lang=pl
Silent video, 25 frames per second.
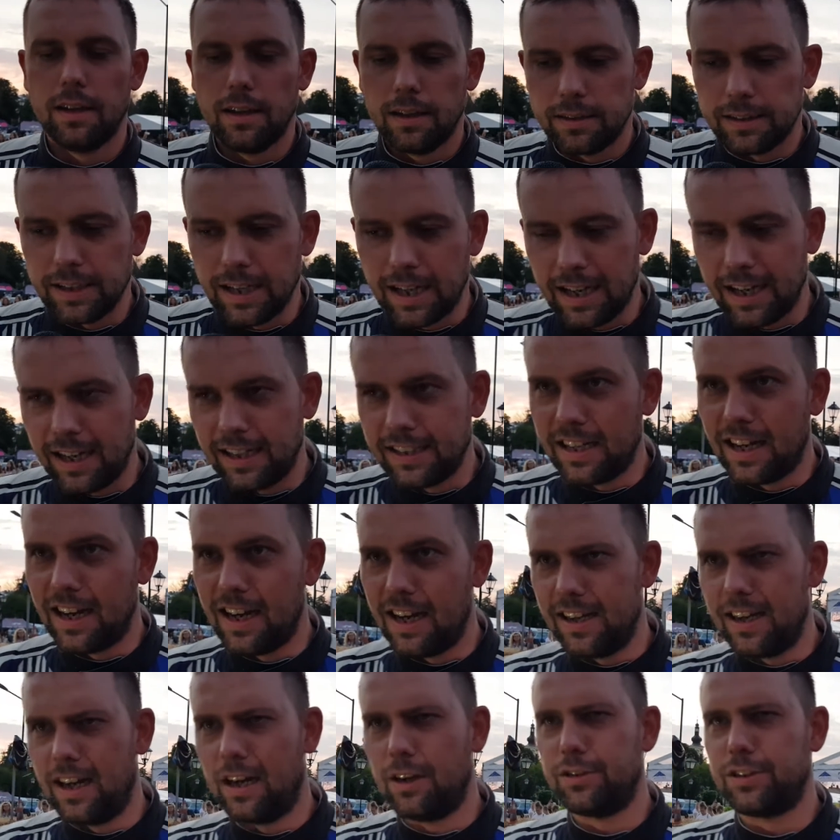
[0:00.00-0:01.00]
Nie, nie,
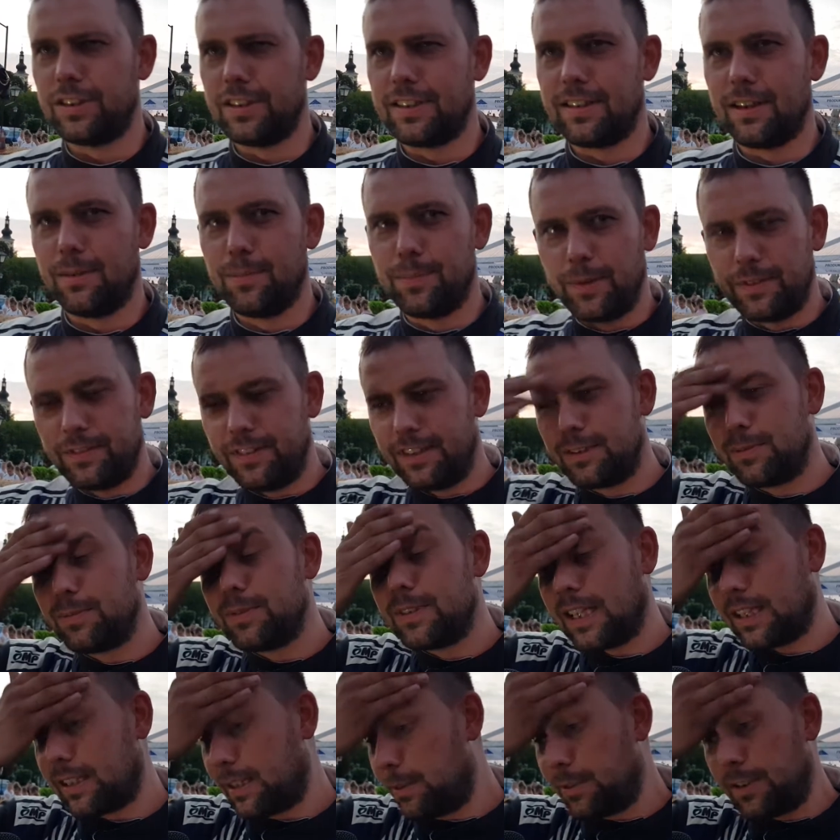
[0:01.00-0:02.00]
ja już jestem powiedzmy
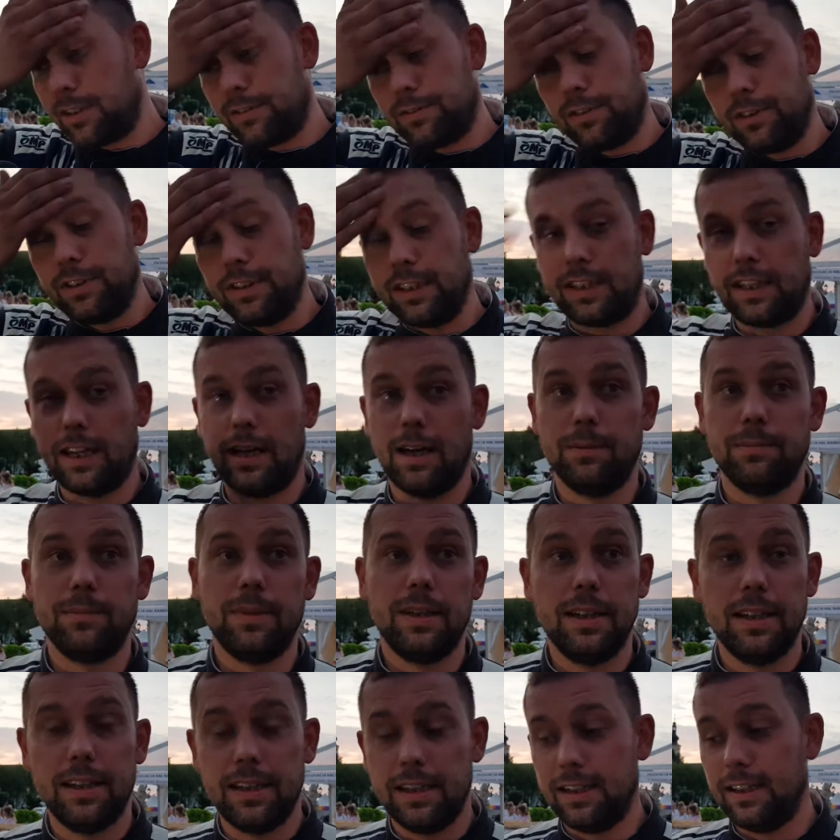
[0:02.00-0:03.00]
takim zawodnikiem
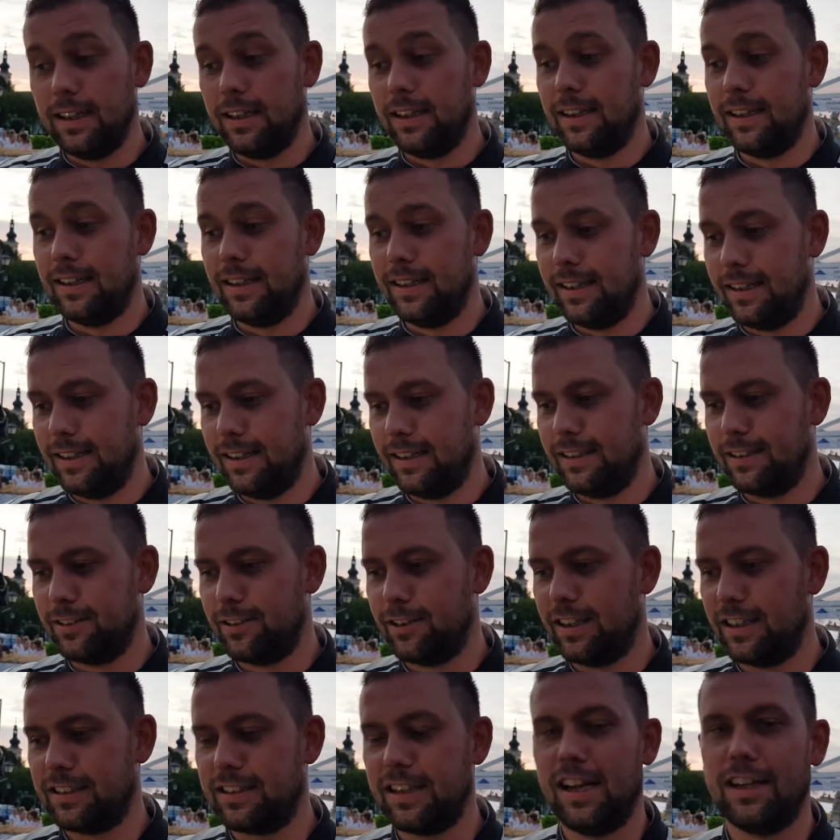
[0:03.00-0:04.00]
e,
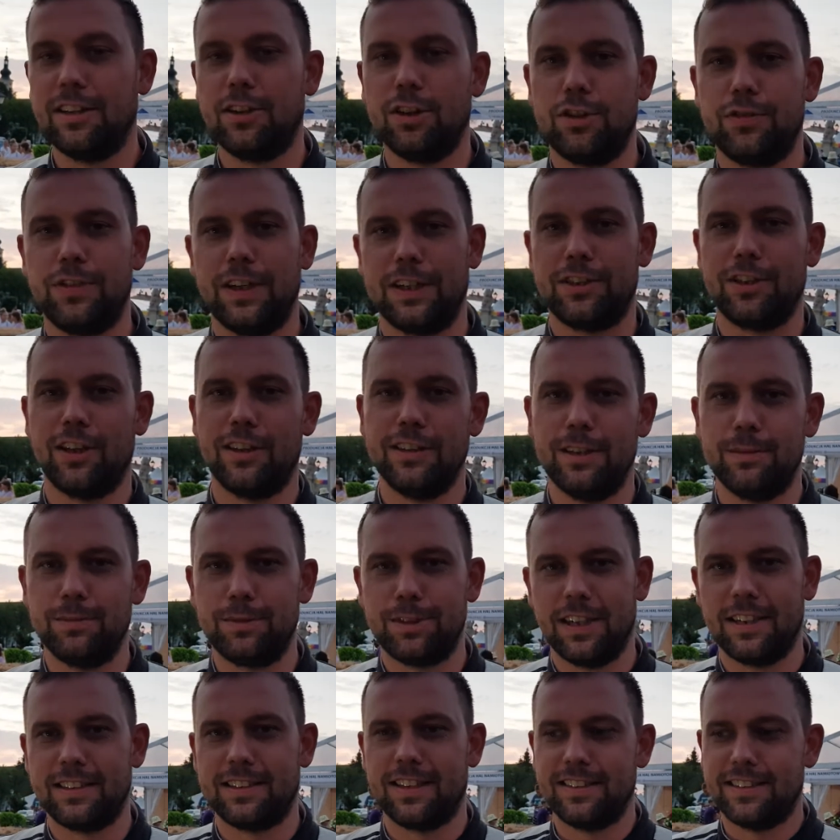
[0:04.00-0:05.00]
no na tyle doświadczonym,
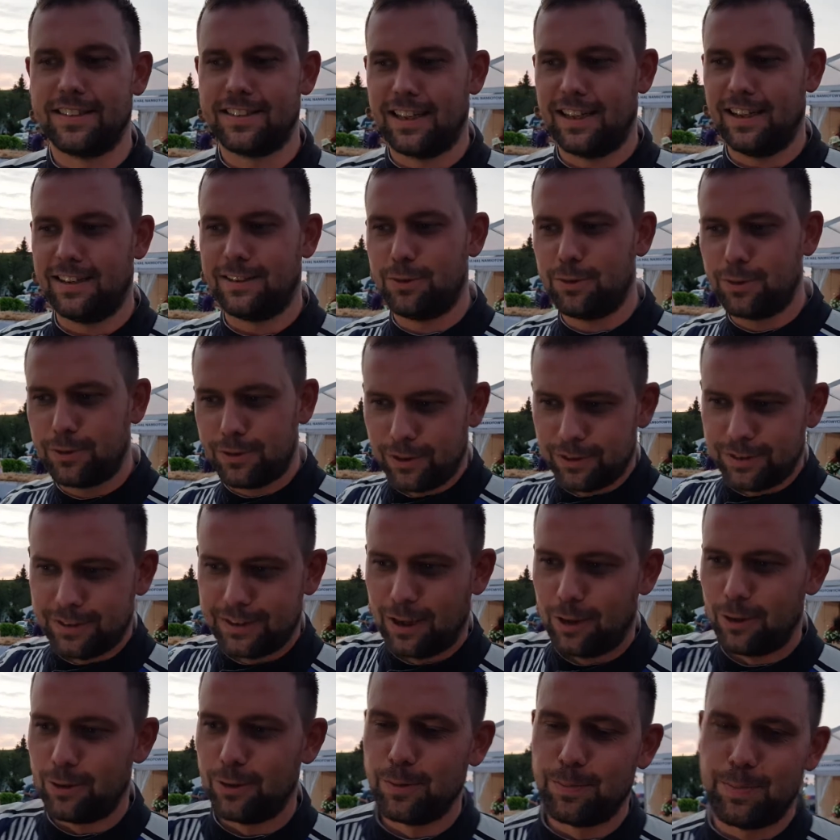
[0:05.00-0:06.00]
że ten stres już
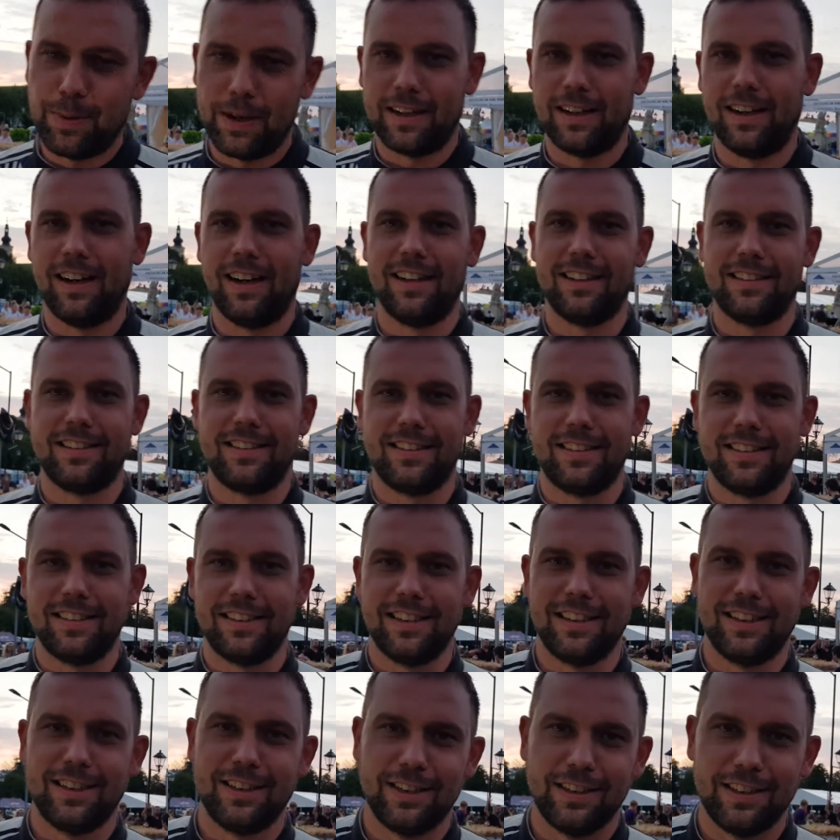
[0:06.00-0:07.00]
został parę lat
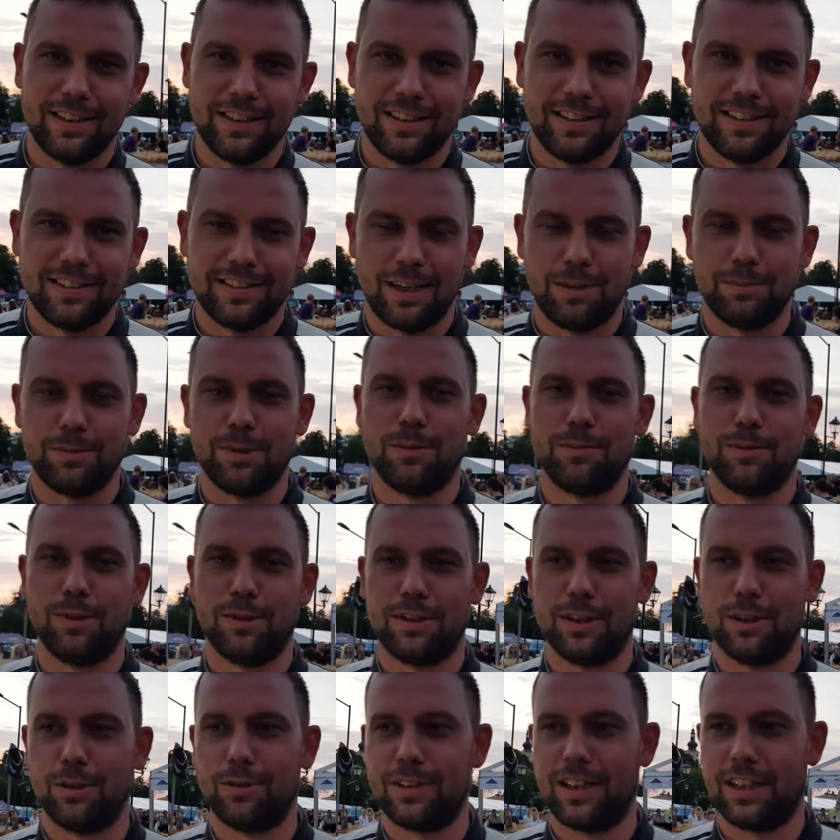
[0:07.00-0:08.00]
e, za mną do
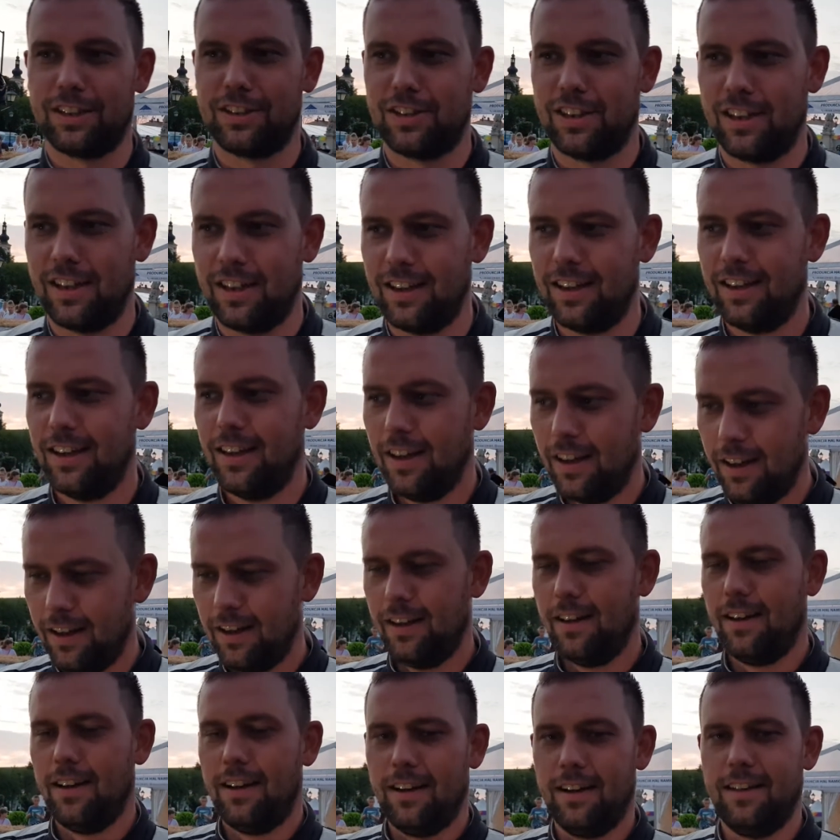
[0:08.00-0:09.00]
tyłu, także
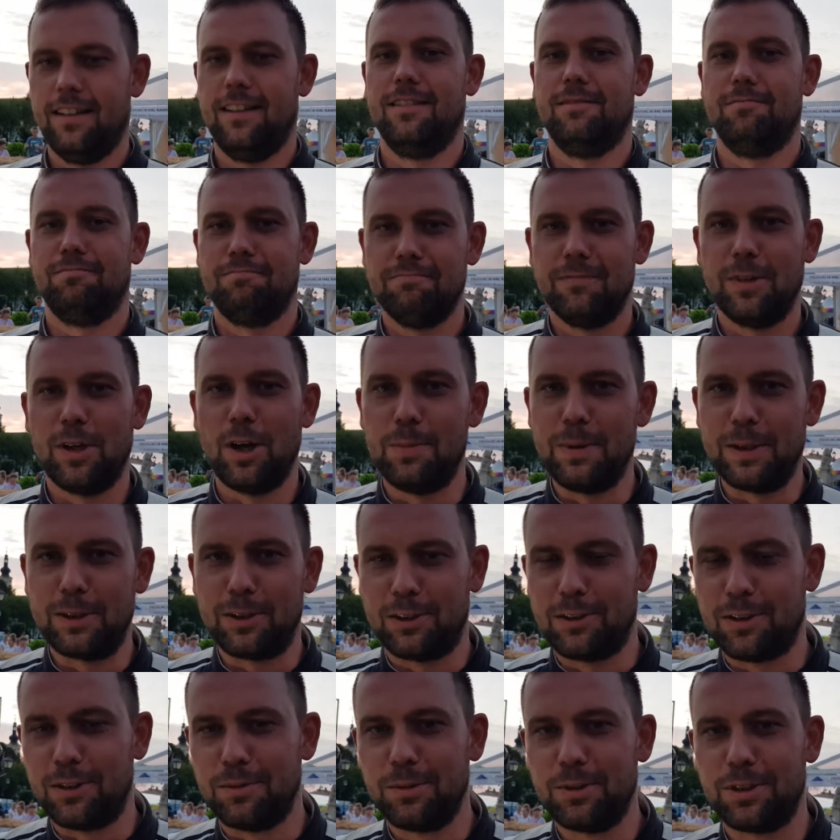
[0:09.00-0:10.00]
robię
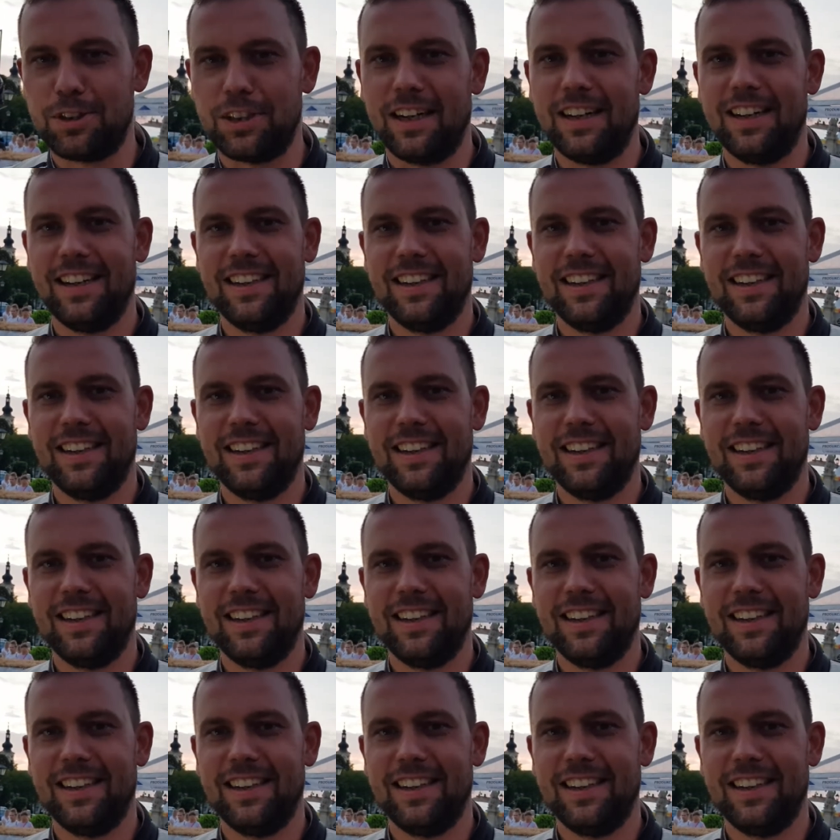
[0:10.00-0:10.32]
to co muszę.